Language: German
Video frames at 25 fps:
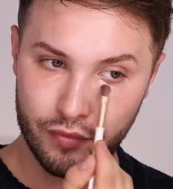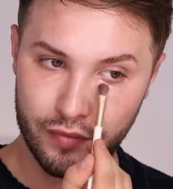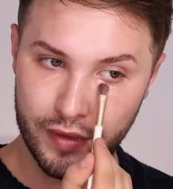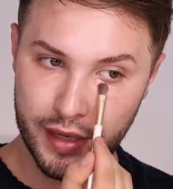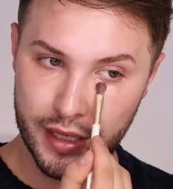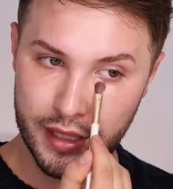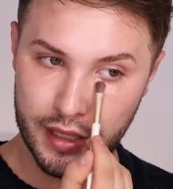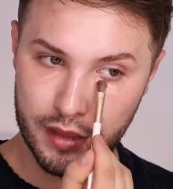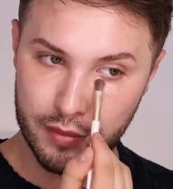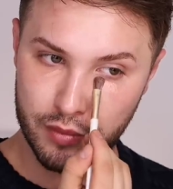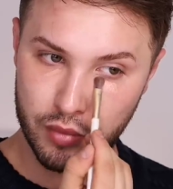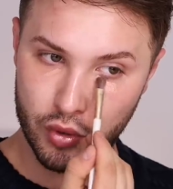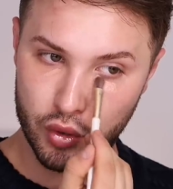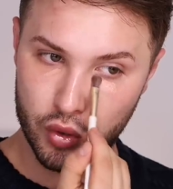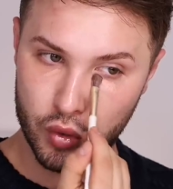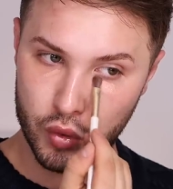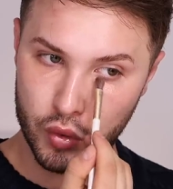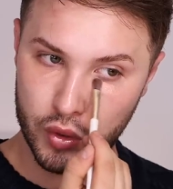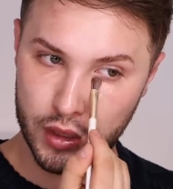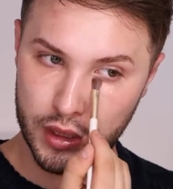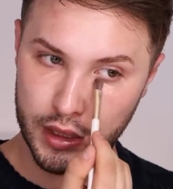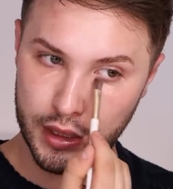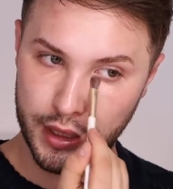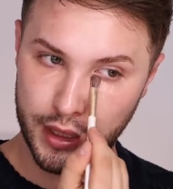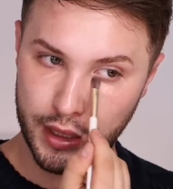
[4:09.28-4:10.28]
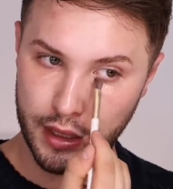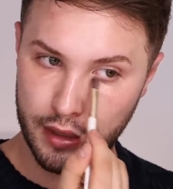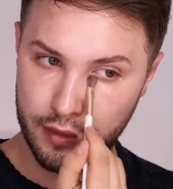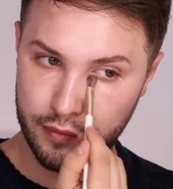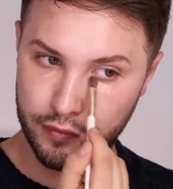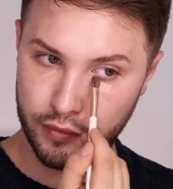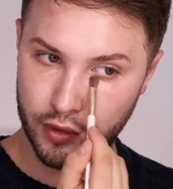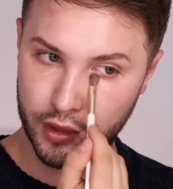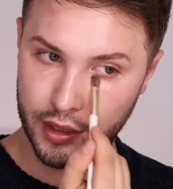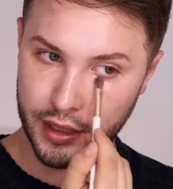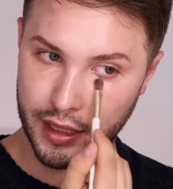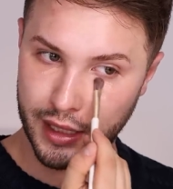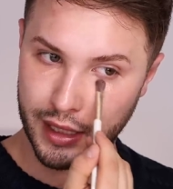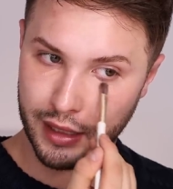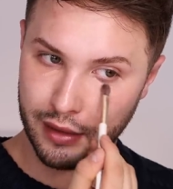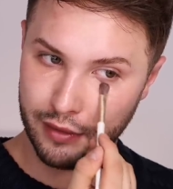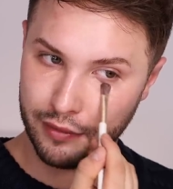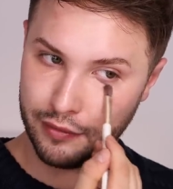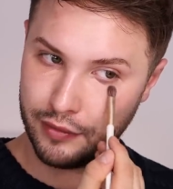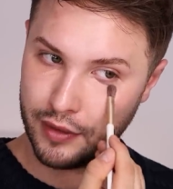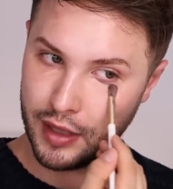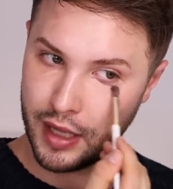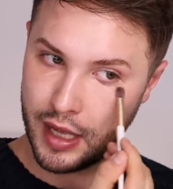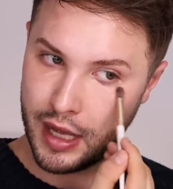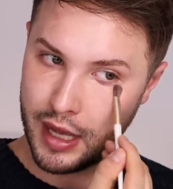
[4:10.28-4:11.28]
welche Produkte ihr von
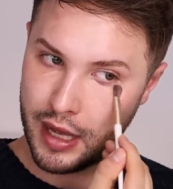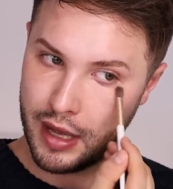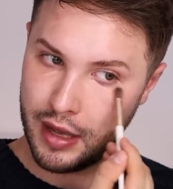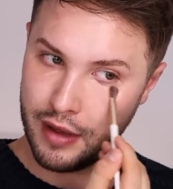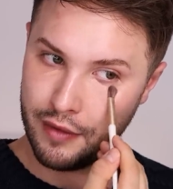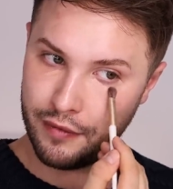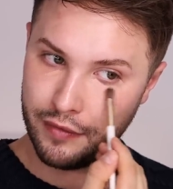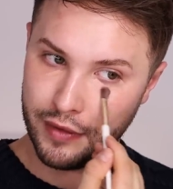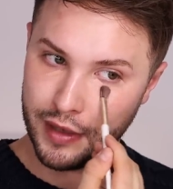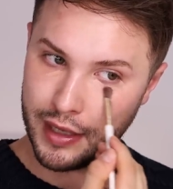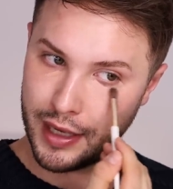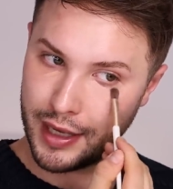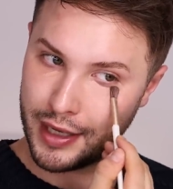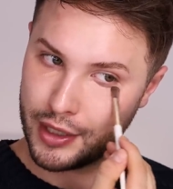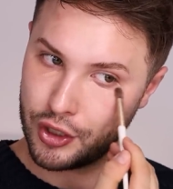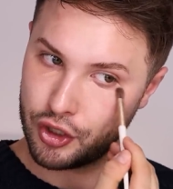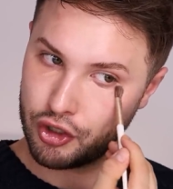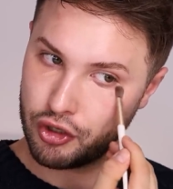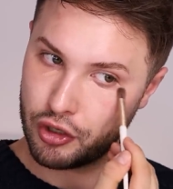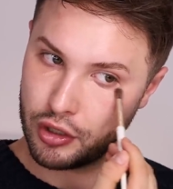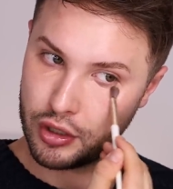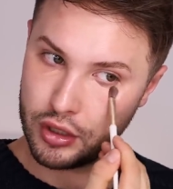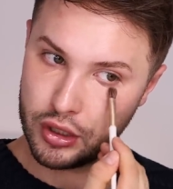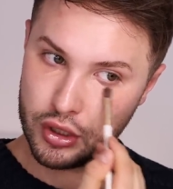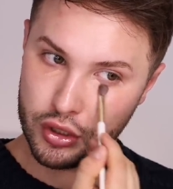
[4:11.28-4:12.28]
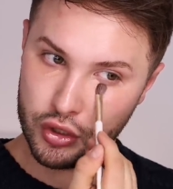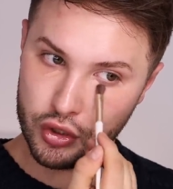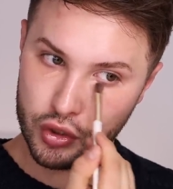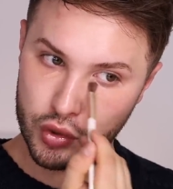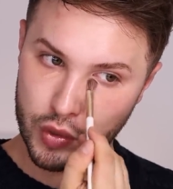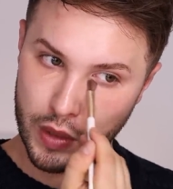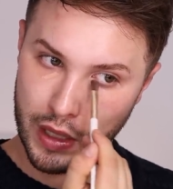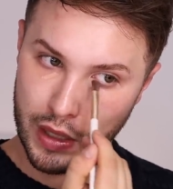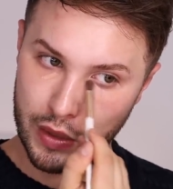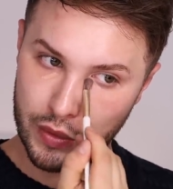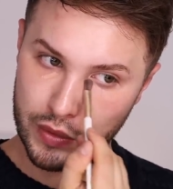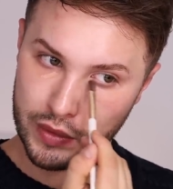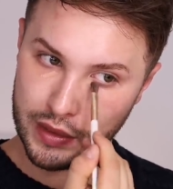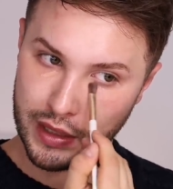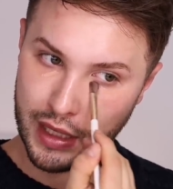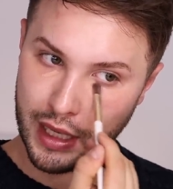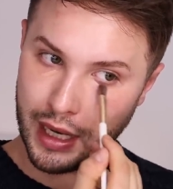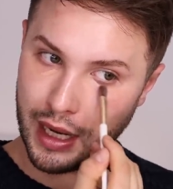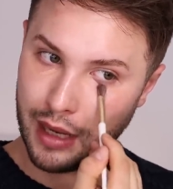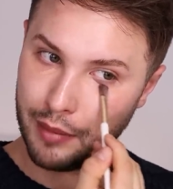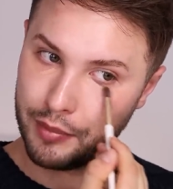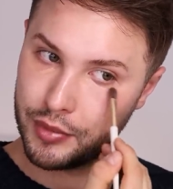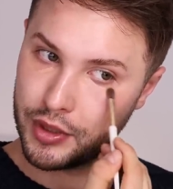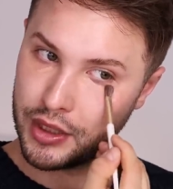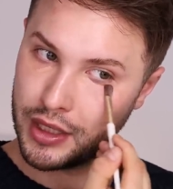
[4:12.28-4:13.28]
Elf vielleicht schon zu Hause
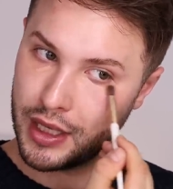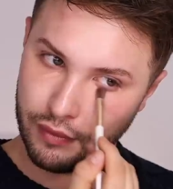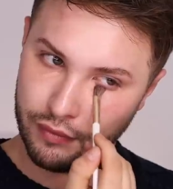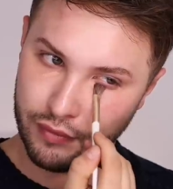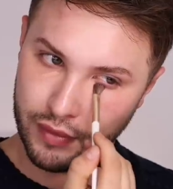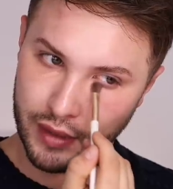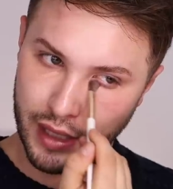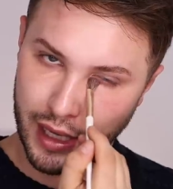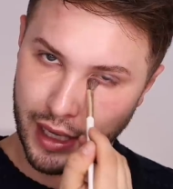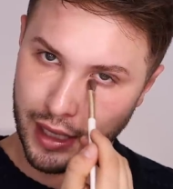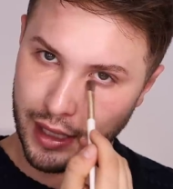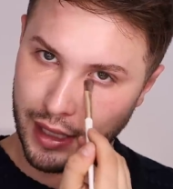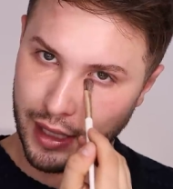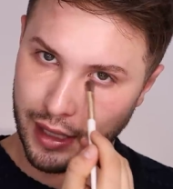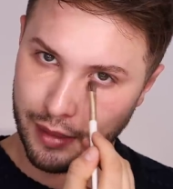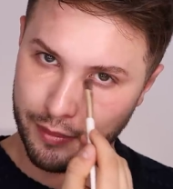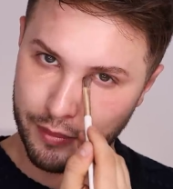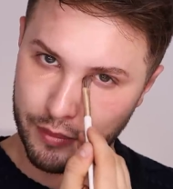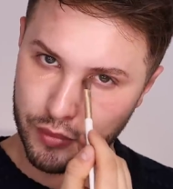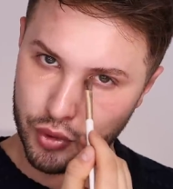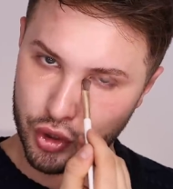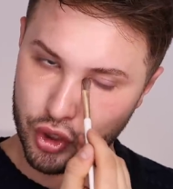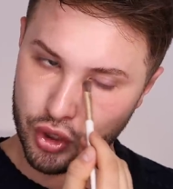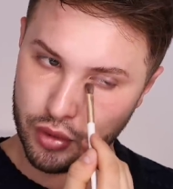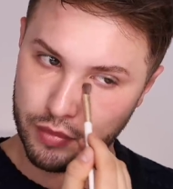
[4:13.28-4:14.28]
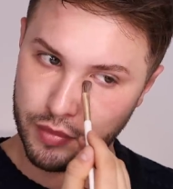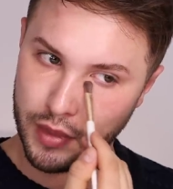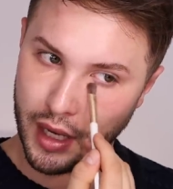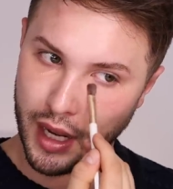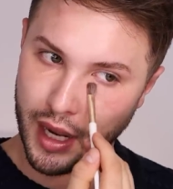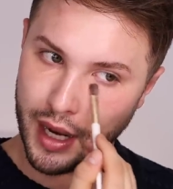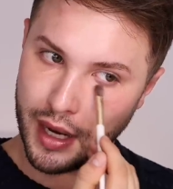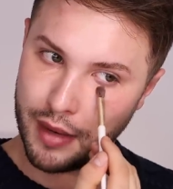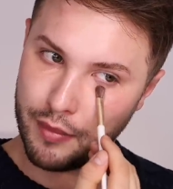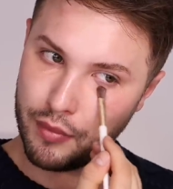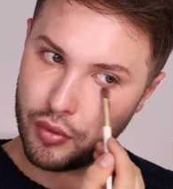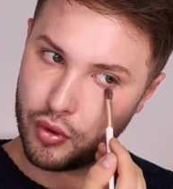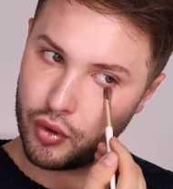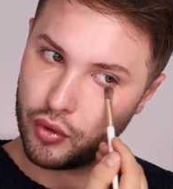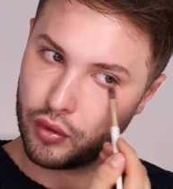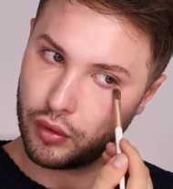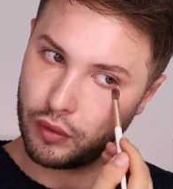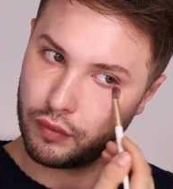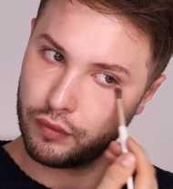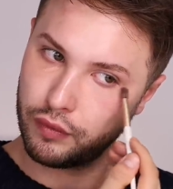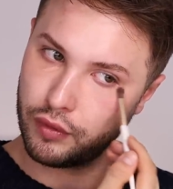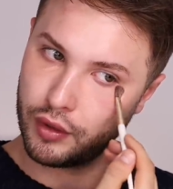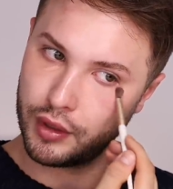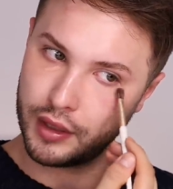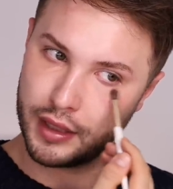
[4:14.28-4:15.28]
habt. Wir alle haben bestimmt ein
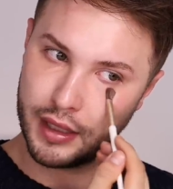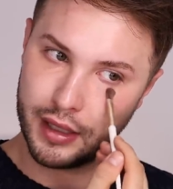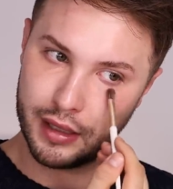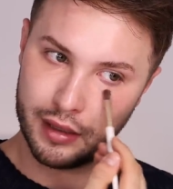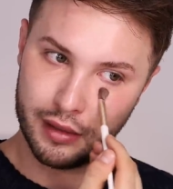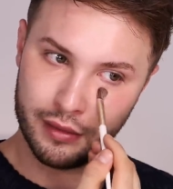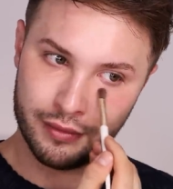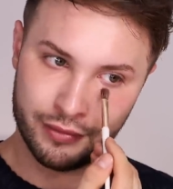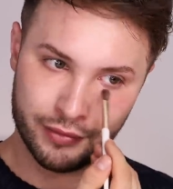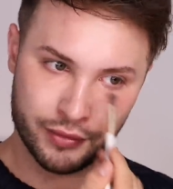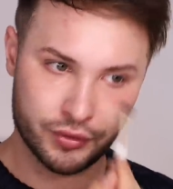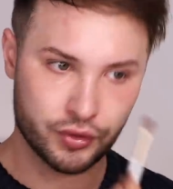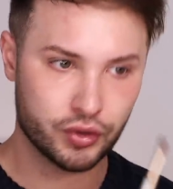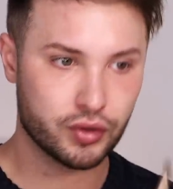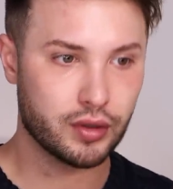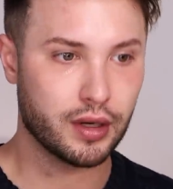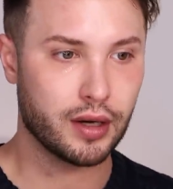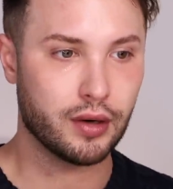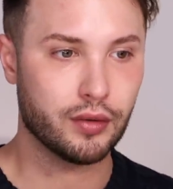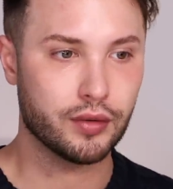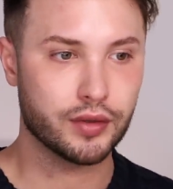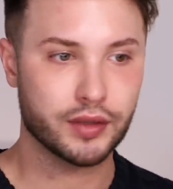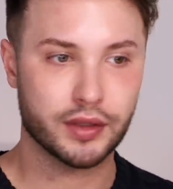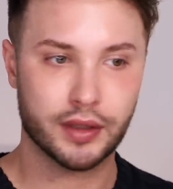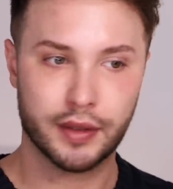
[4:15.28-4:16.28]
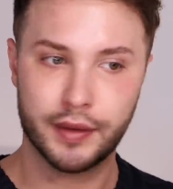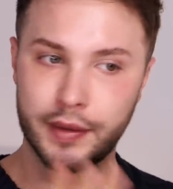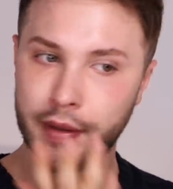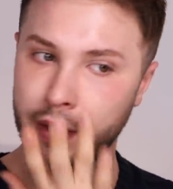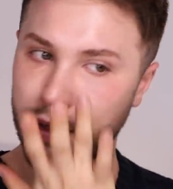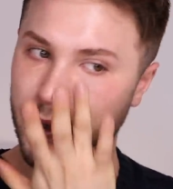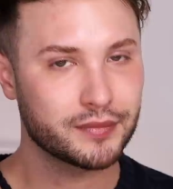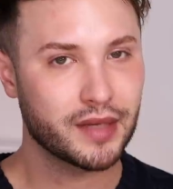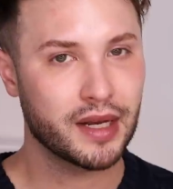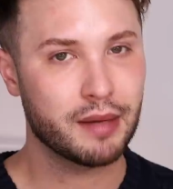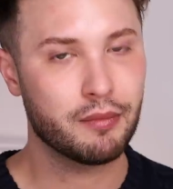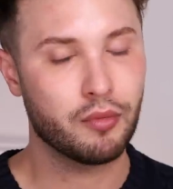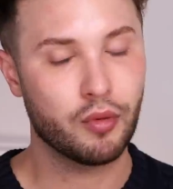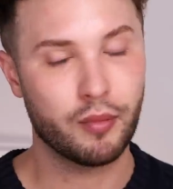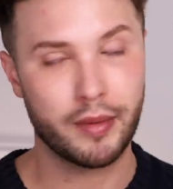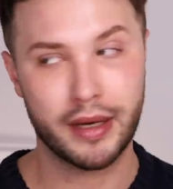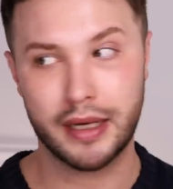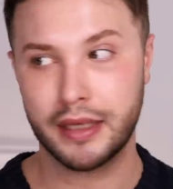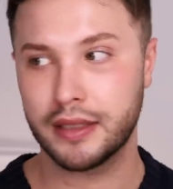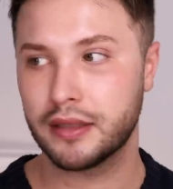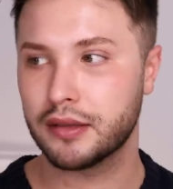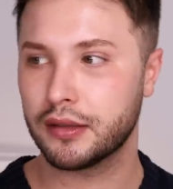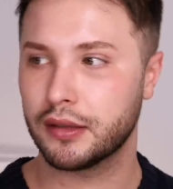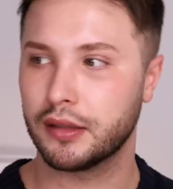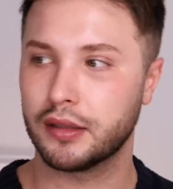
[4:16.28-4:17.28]
Produkt von Elf zu Hause. Im
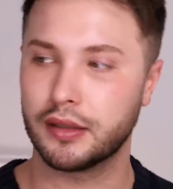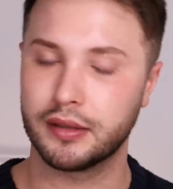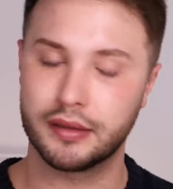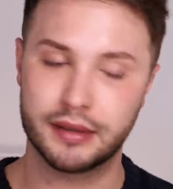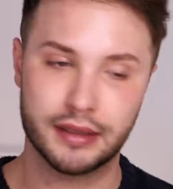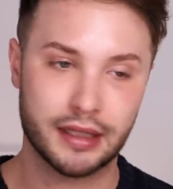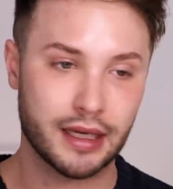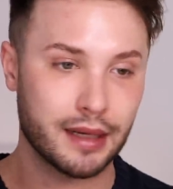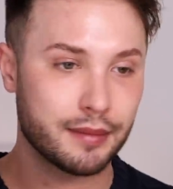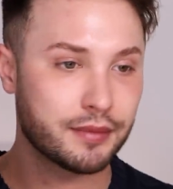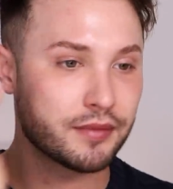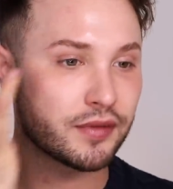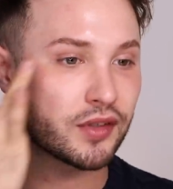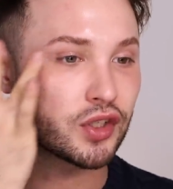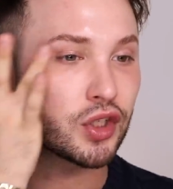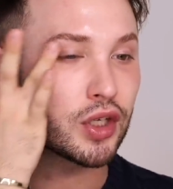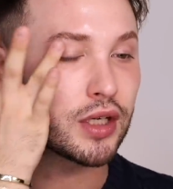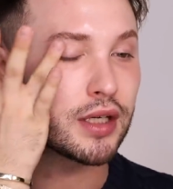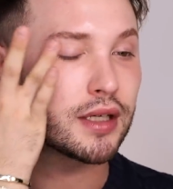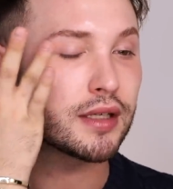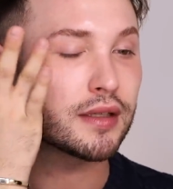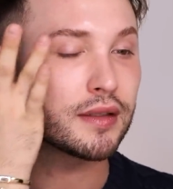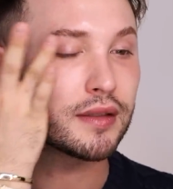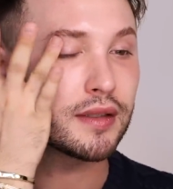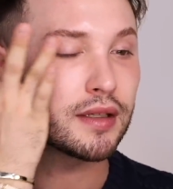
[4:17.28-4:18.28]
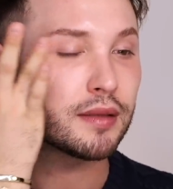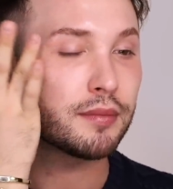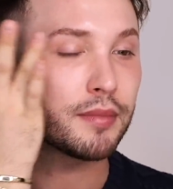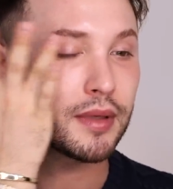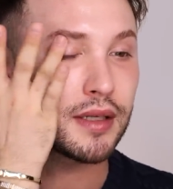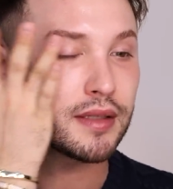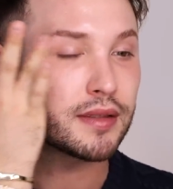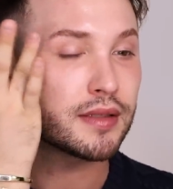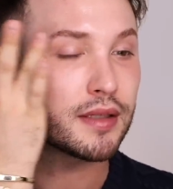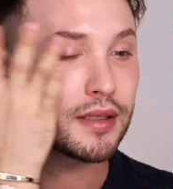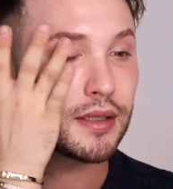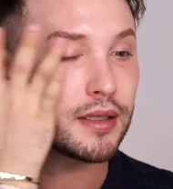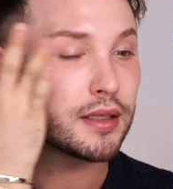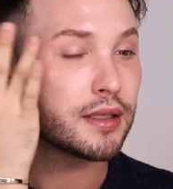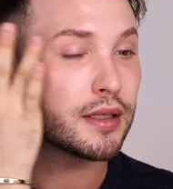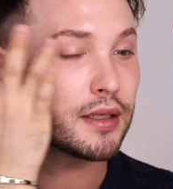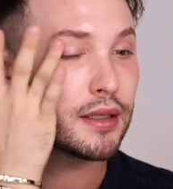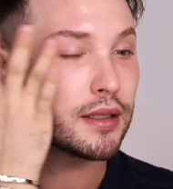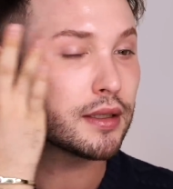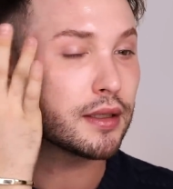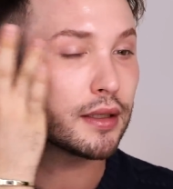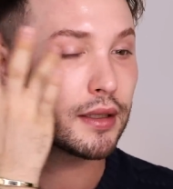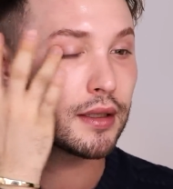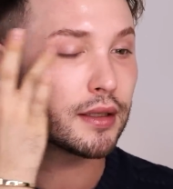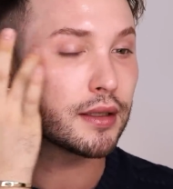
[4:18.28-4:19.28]
Moment, oh, ihr habt es wahrscheinlich gesehen bei
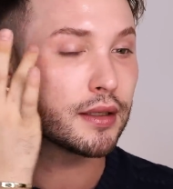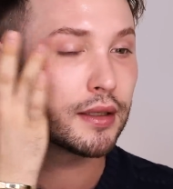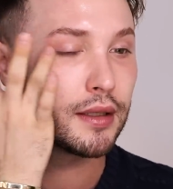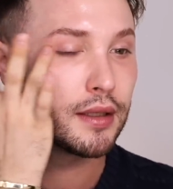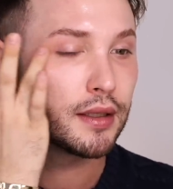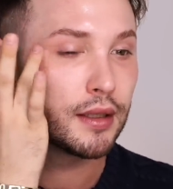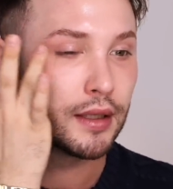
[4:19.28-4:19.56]
Cindy, na, ne?